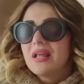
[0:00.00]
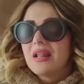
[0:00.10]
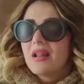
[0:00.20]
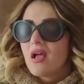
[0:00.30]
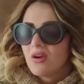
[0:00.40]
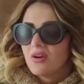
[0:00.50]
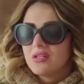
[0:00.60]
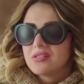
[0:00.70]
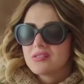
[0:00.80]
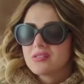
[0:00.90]
لا لا لا
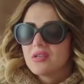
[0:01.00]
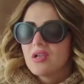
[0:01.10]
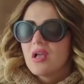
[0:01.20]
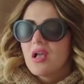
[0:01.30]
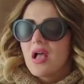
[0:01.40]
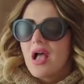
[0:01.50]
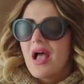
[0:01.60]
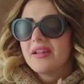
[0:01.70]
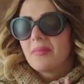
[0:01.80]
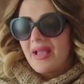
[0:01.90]
خالص
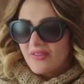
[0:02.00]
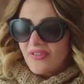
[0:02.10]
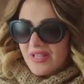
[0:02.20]
انا معاك في